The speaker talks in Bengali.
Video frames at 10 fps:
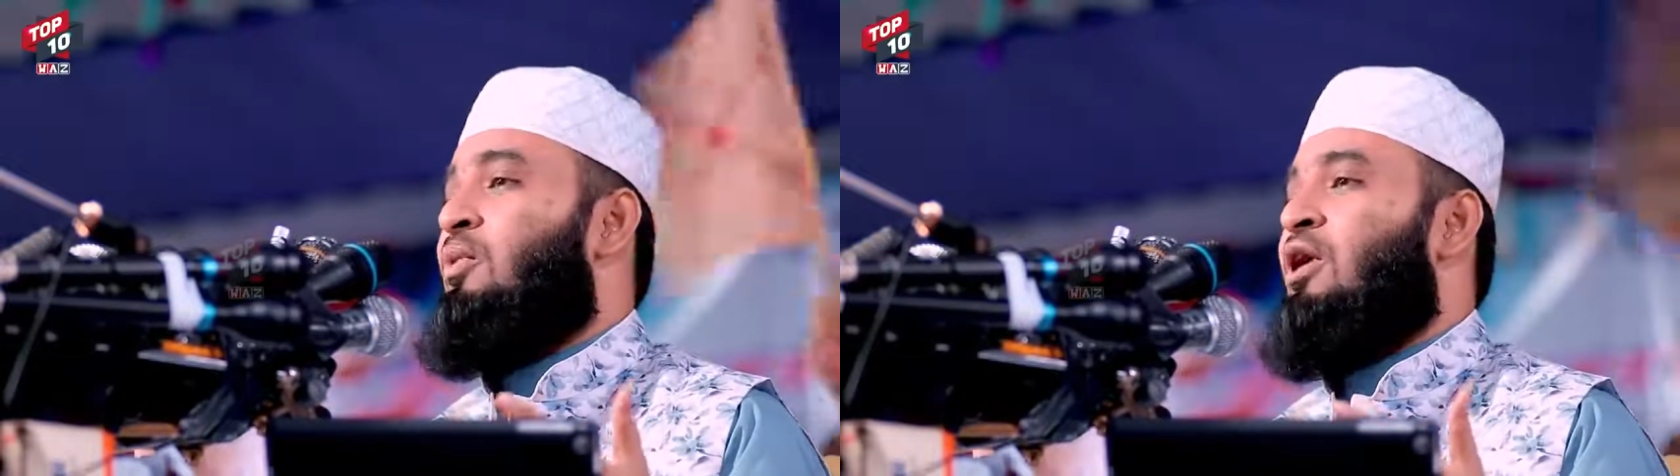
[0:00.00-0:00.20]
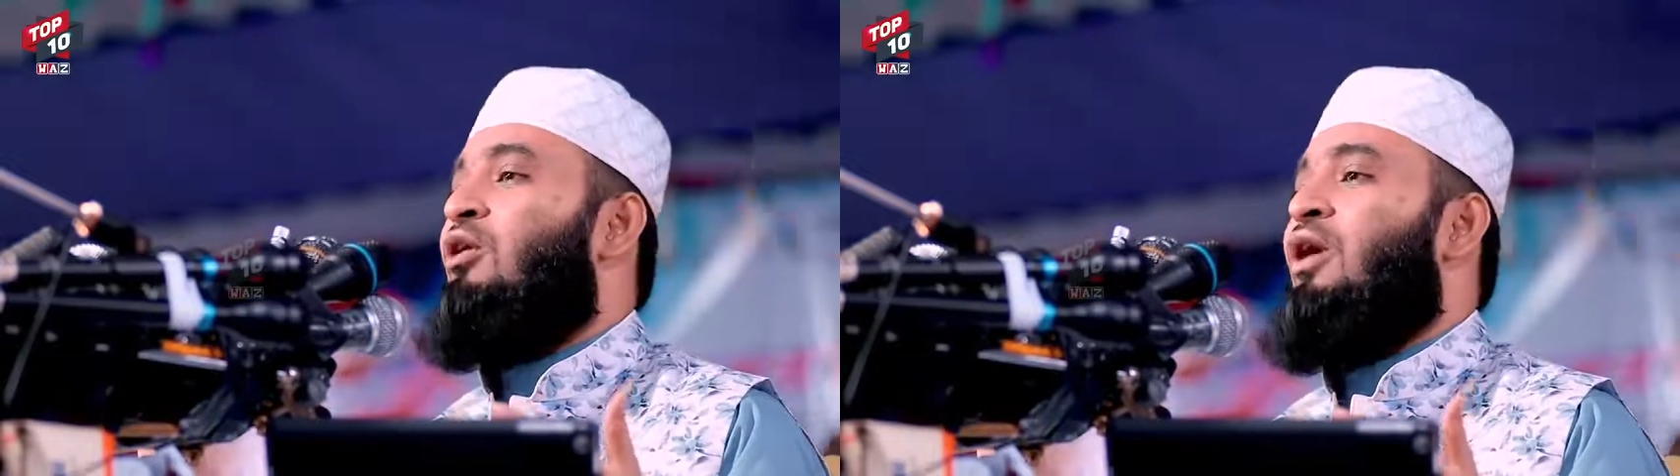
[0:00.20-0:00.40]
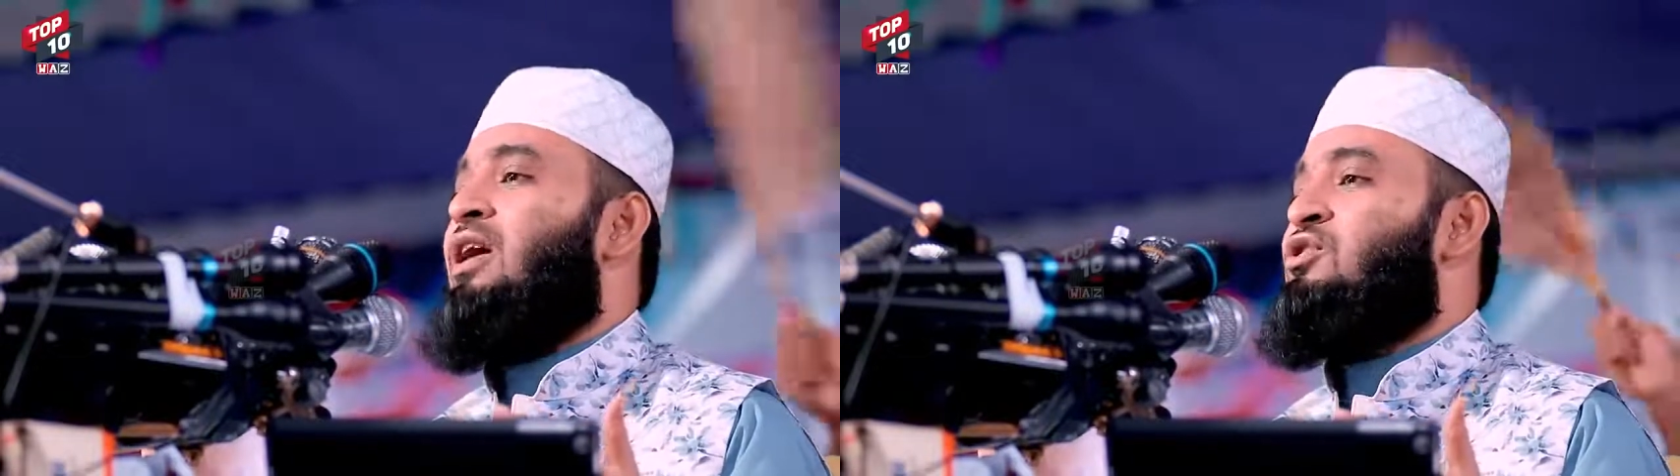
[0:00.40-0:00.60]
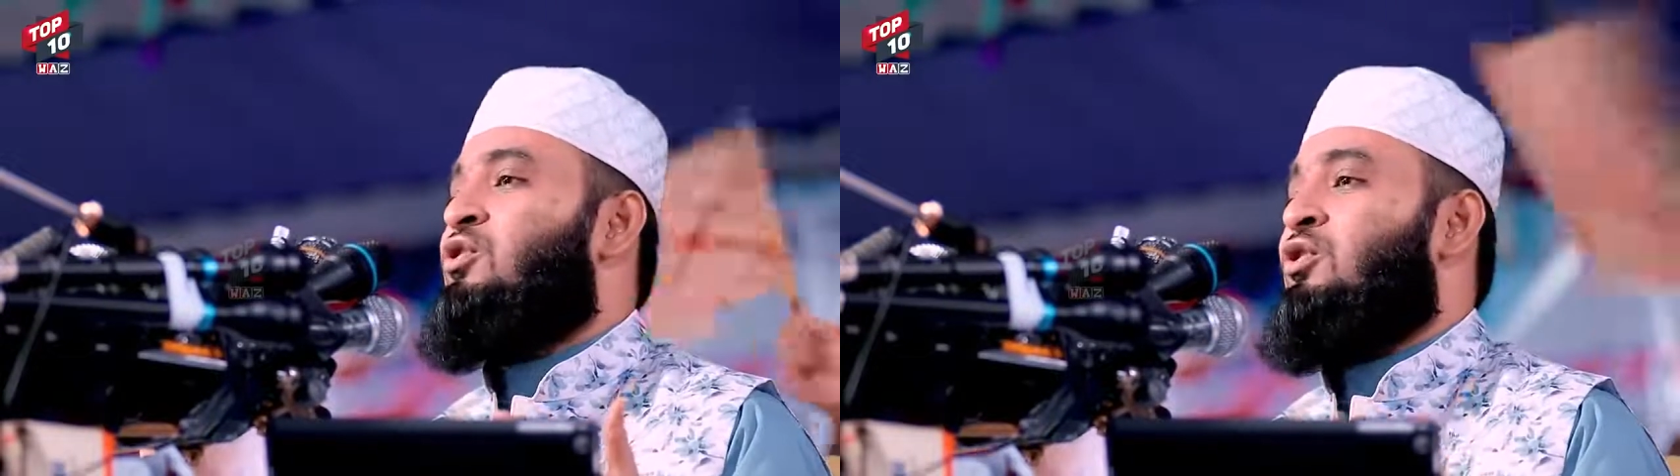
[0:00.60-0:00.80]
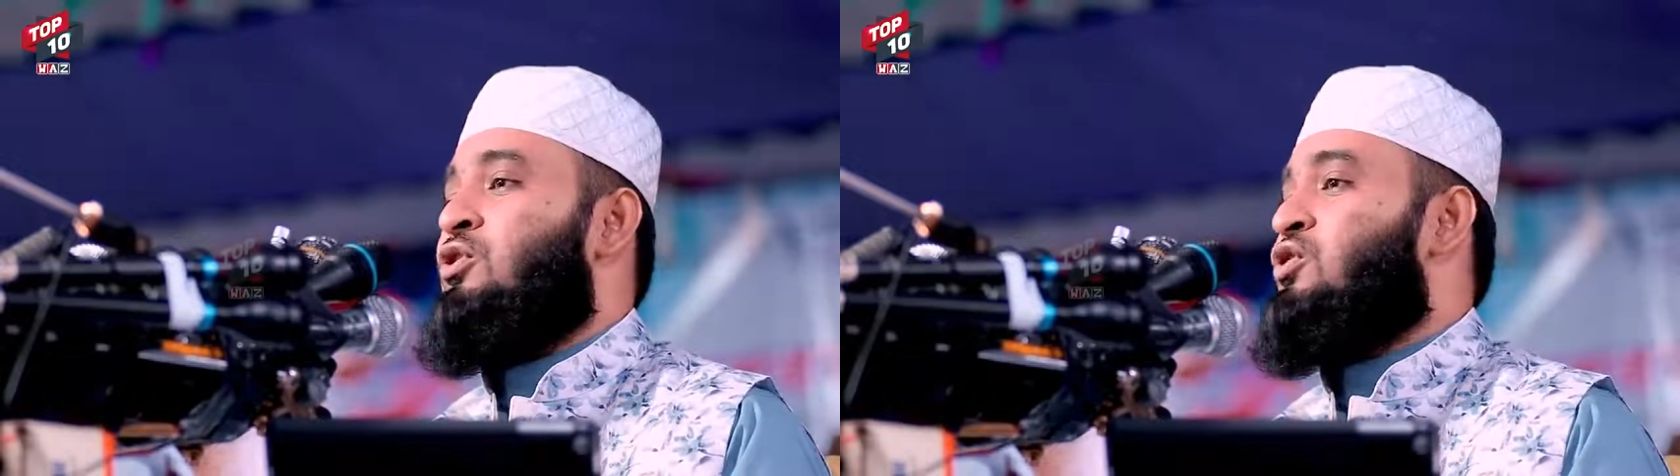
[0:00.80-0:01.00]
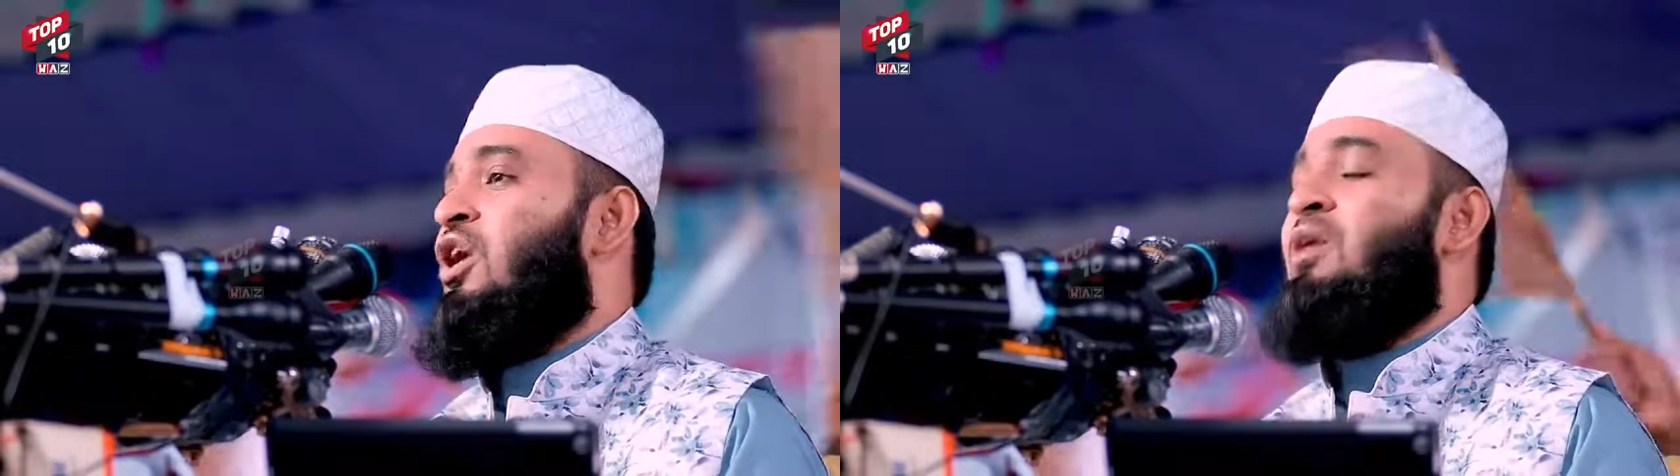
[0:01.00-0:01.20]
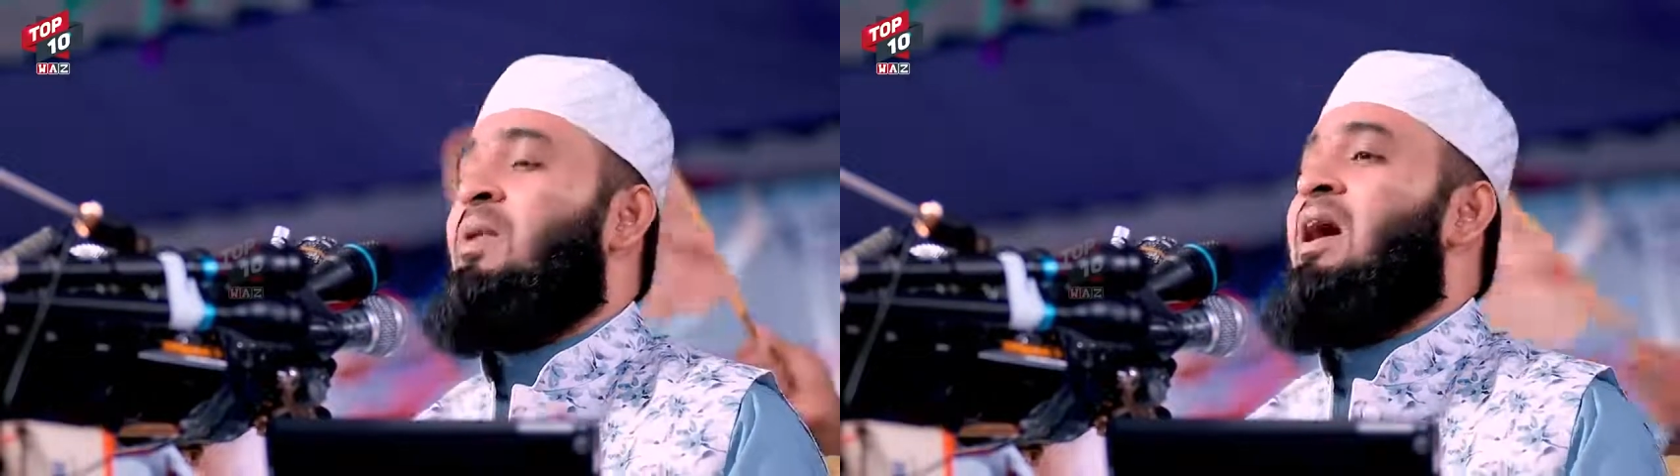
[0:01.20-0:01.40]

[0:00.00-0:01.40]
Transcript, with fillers: বড় হওয়ার জন্য ছয়